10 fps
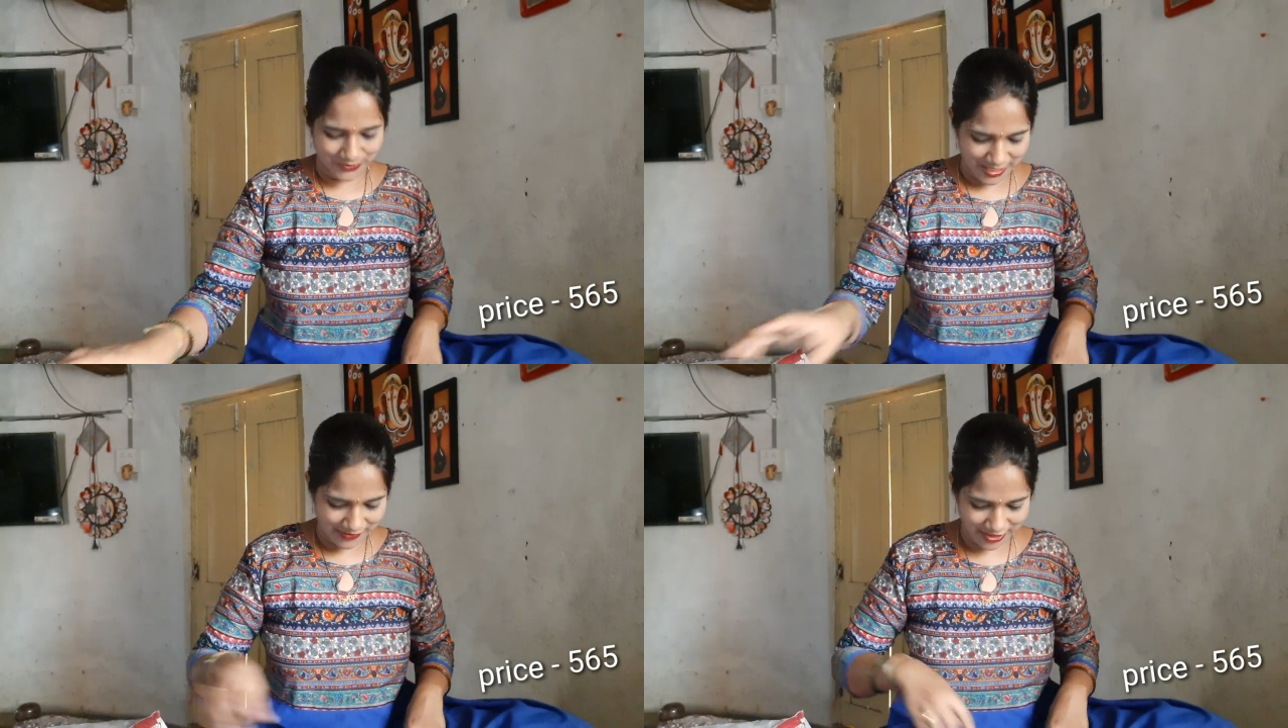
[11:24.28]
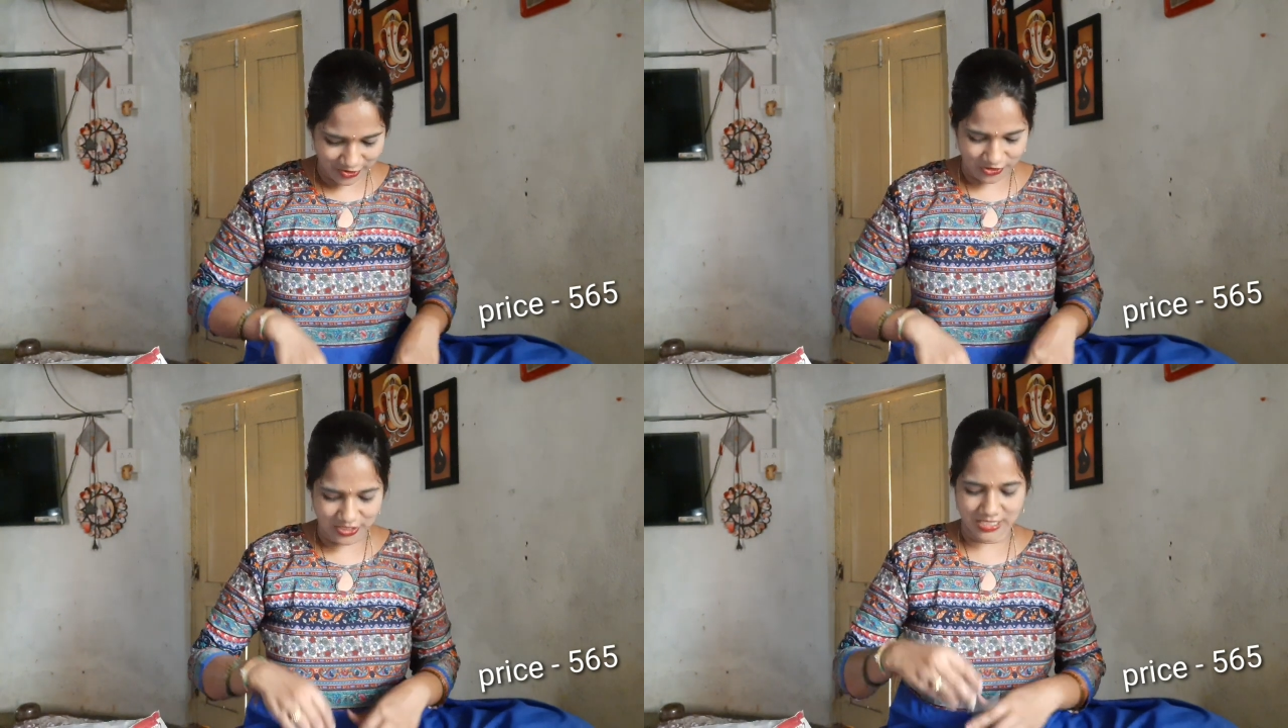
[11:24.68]

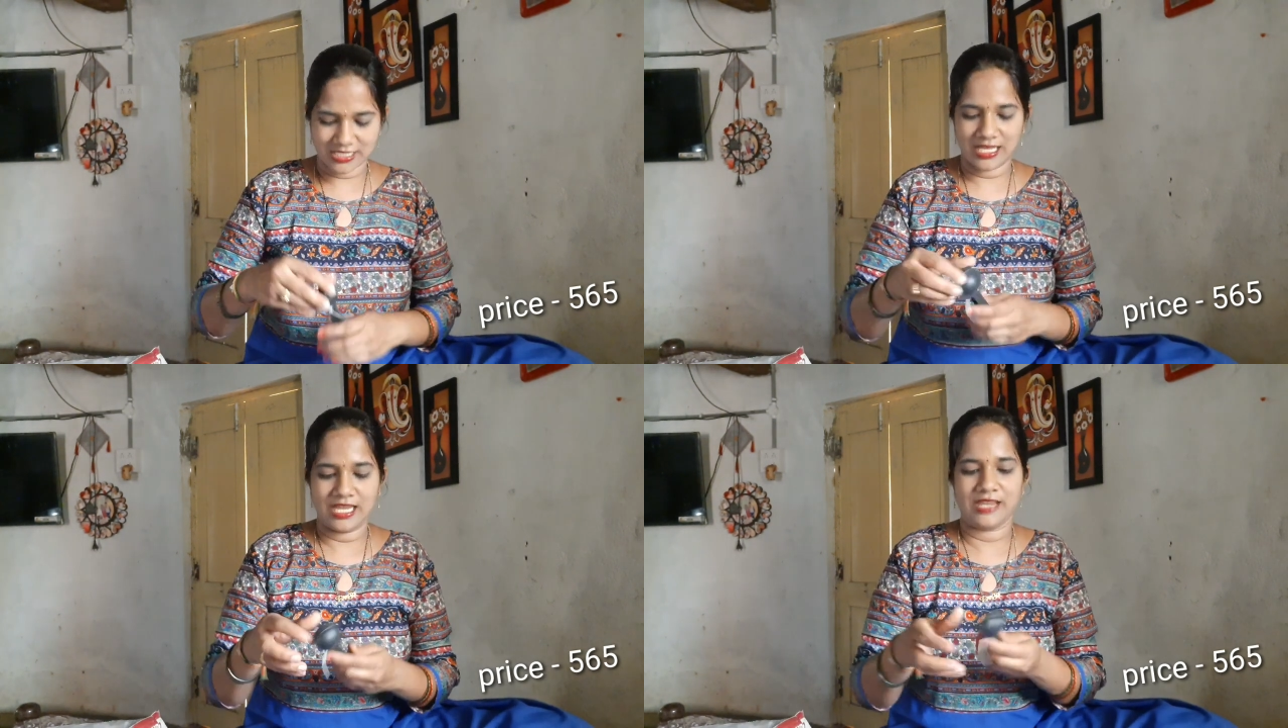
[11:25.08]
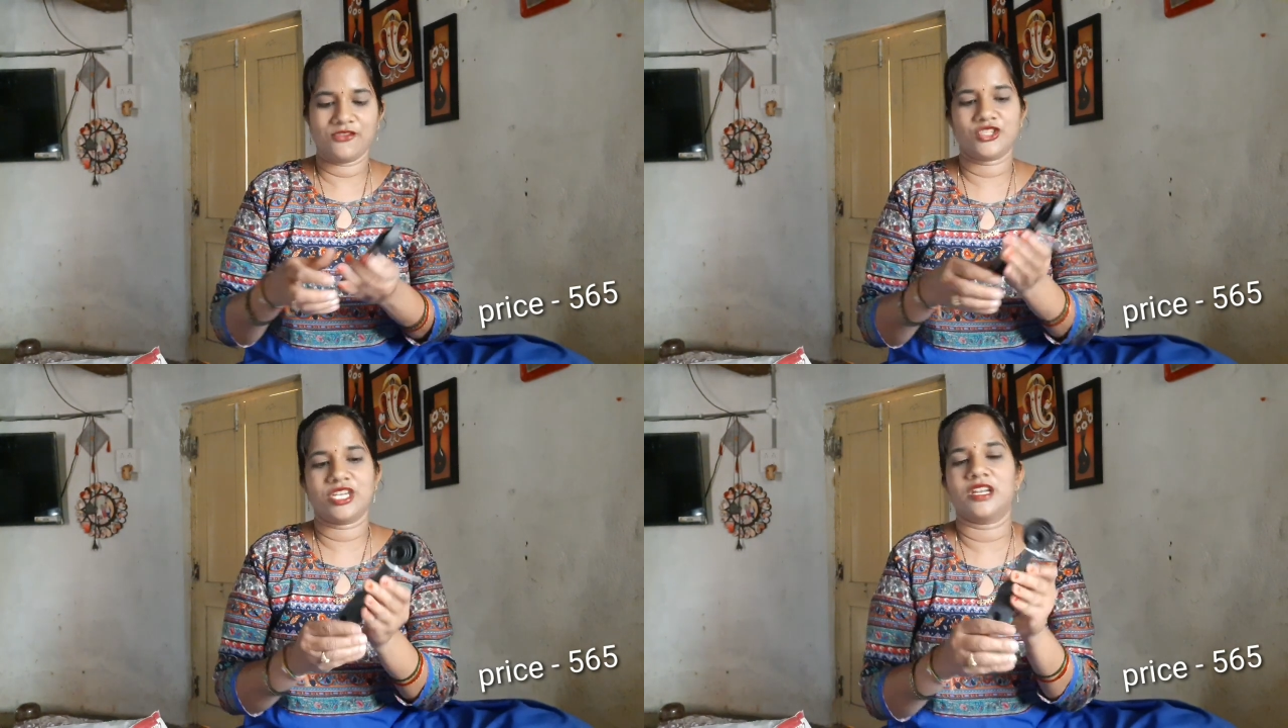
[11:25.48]
తర్వాత వచ్చేసి
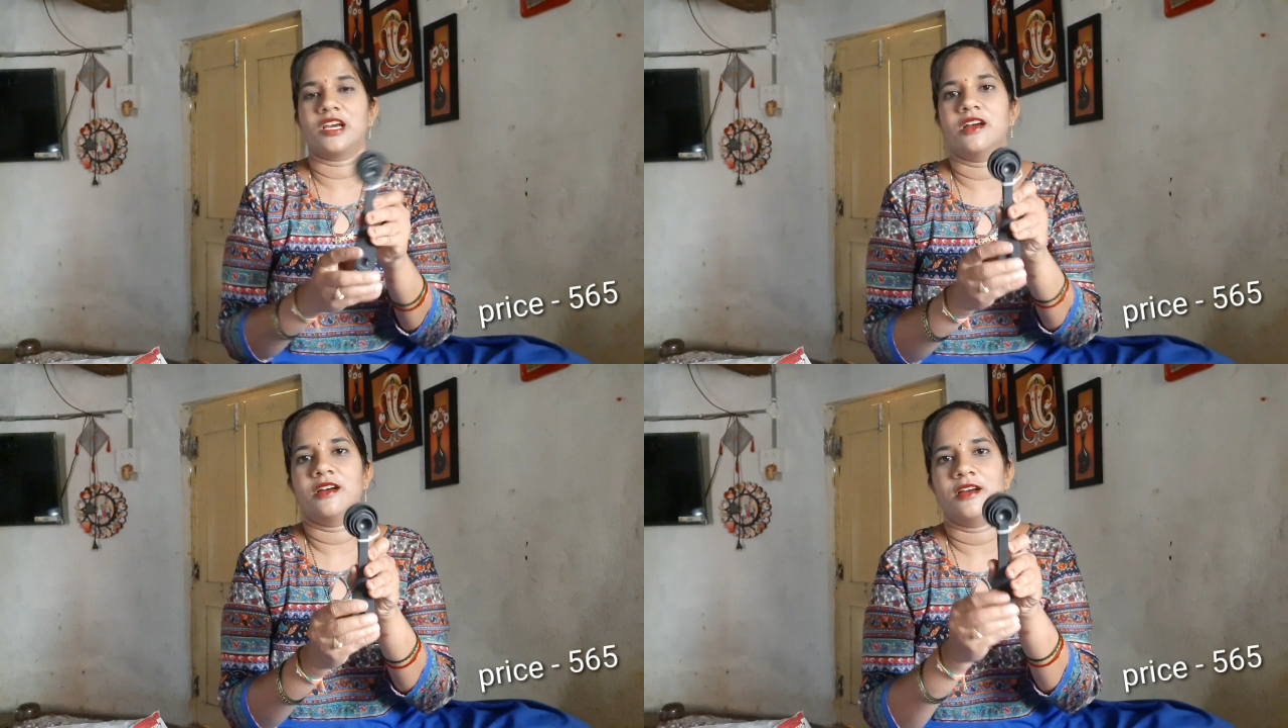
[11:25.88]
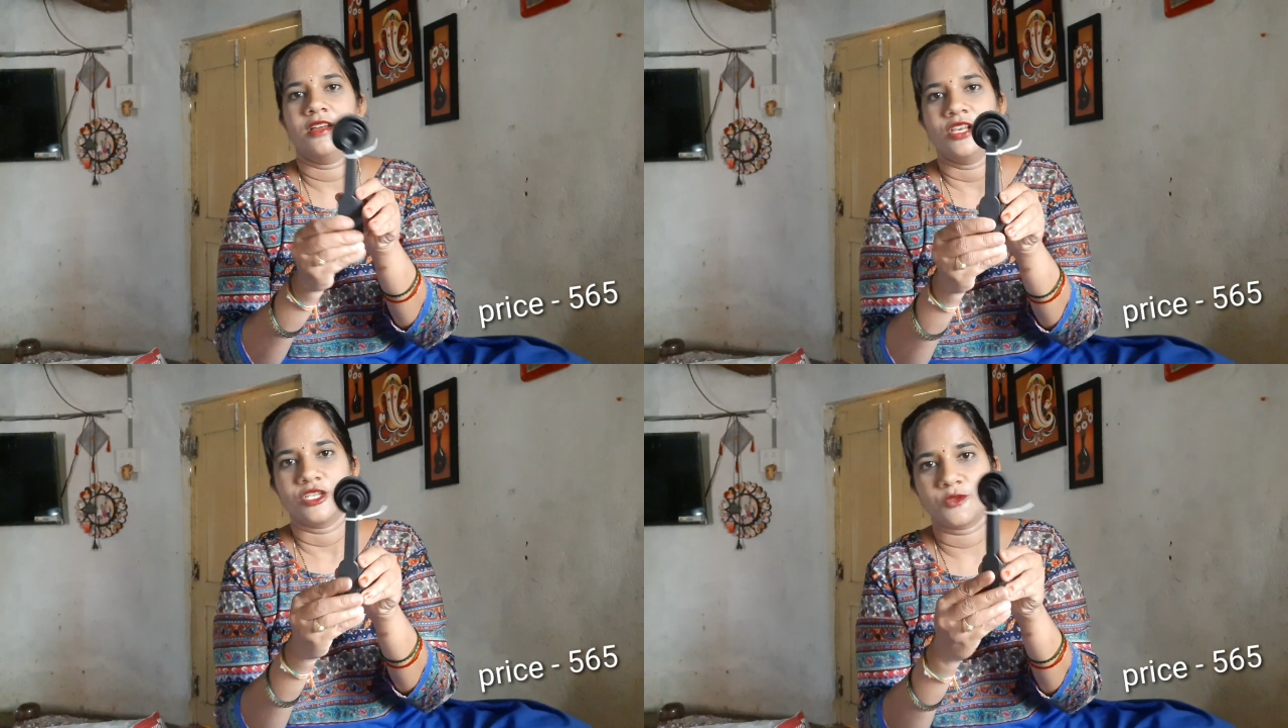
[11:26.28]
ఇవి చిన్న
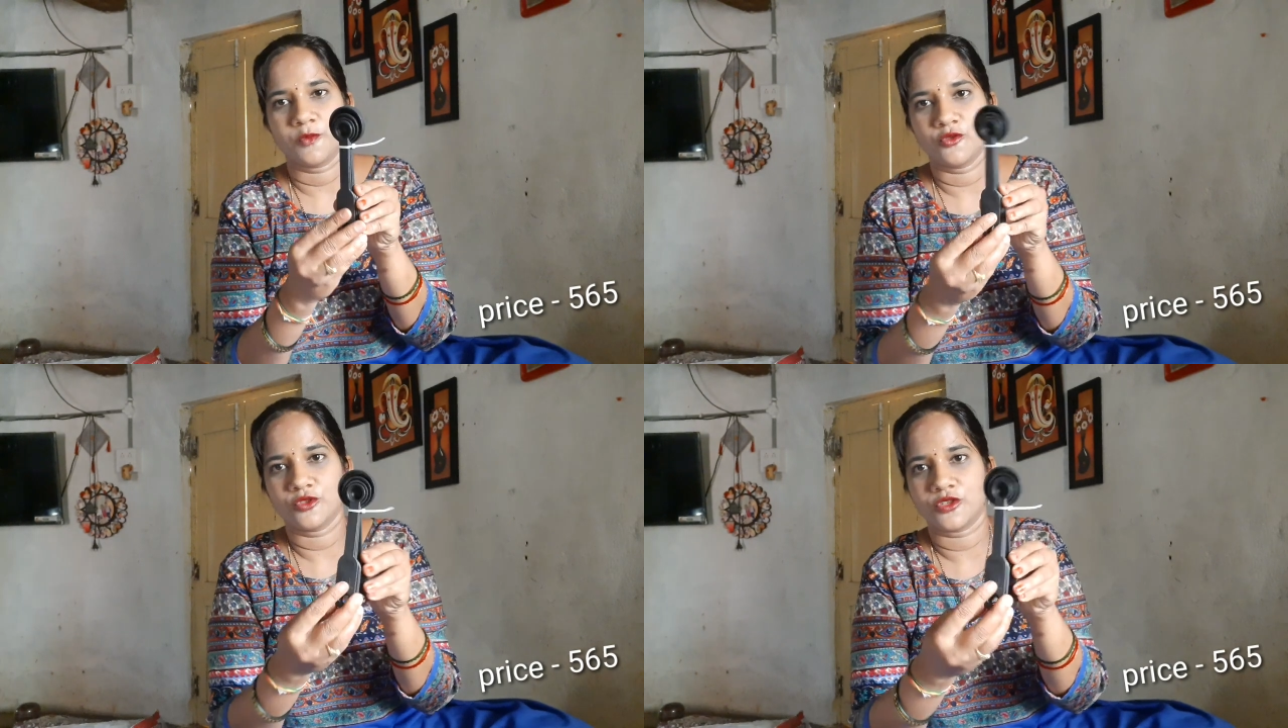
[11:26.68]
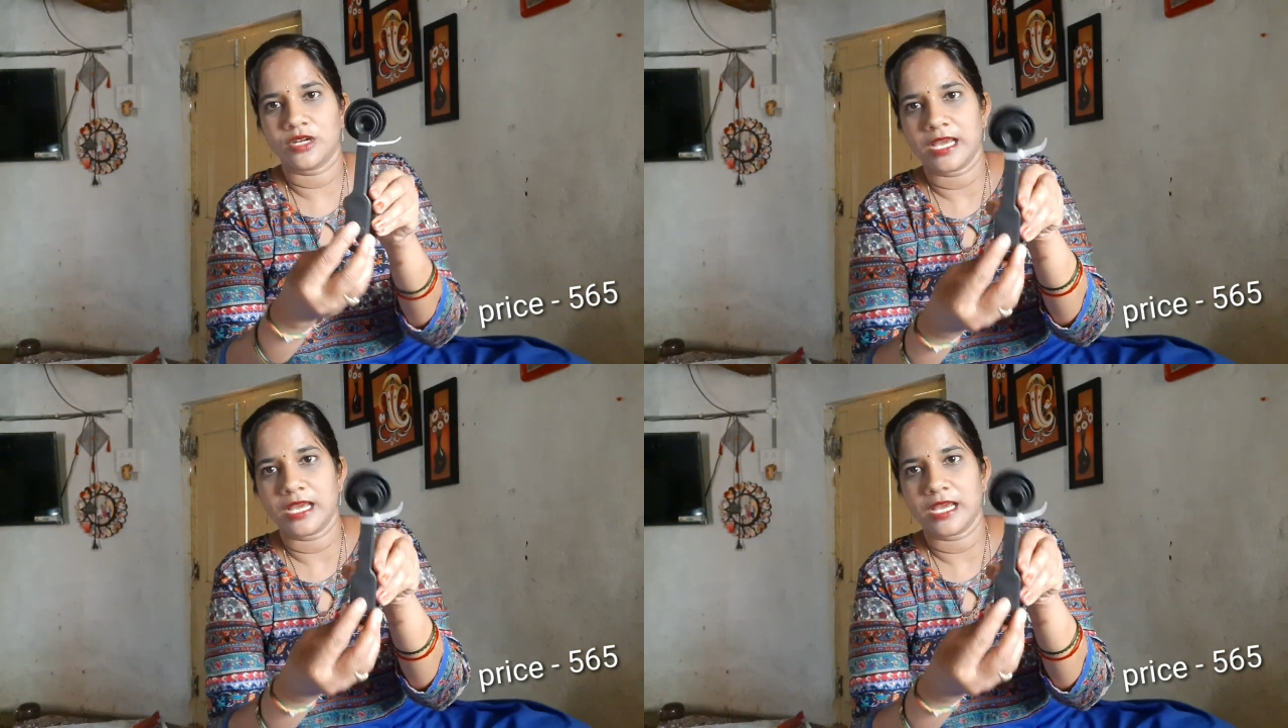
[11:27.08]
స్పూన్స్